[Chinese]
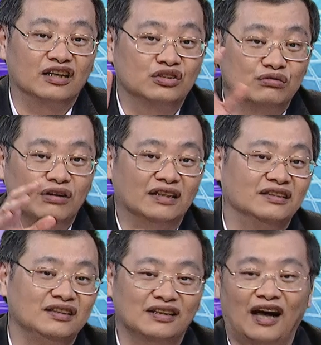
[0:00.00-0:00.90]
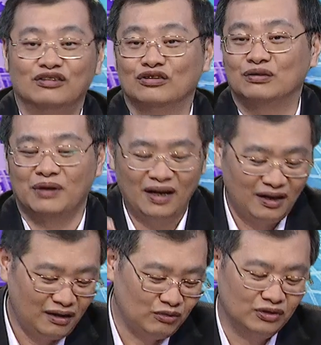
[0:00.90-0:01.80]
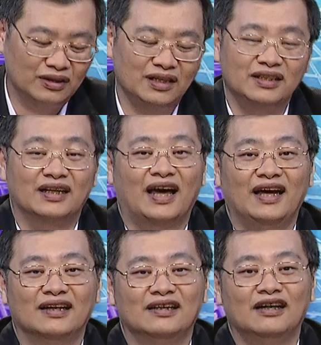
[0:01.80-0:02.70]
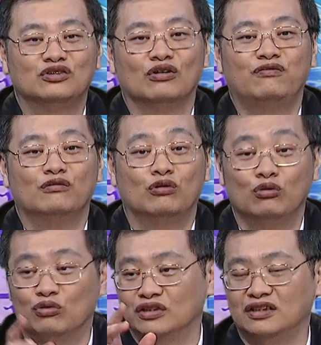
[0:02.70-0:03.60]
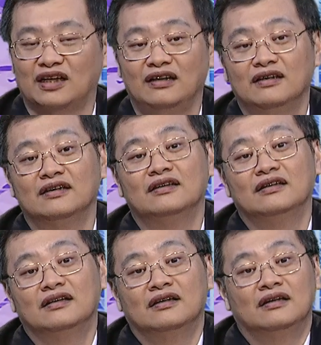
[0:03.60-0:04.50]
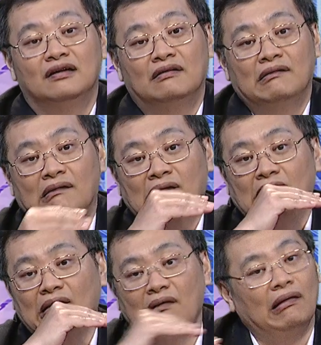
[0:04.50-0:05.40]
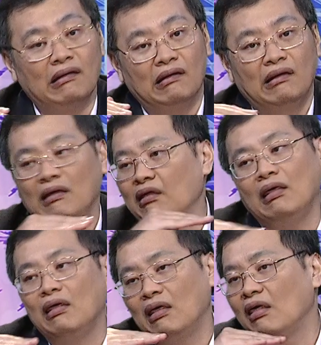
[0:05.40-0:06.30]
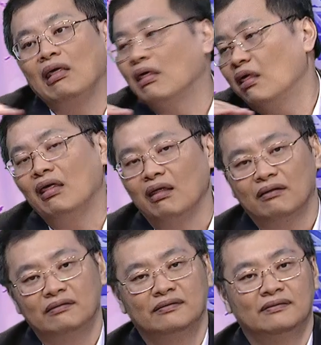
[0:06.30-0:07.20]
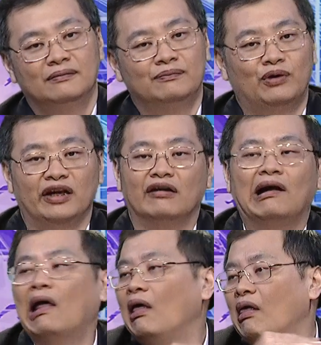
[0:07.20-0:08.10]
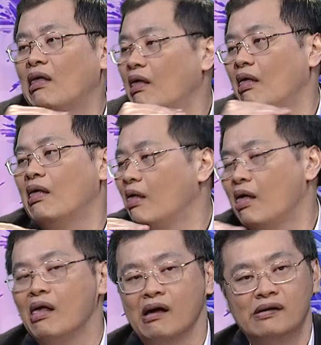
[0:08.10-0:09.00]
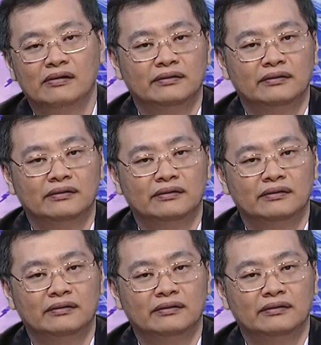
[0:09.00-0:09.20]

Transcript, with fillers: 得出来，之前喊说什么啊？我跟你讲，哪一个要做护护国神山？呃呃呃呃，挂掉了，呃呃呃，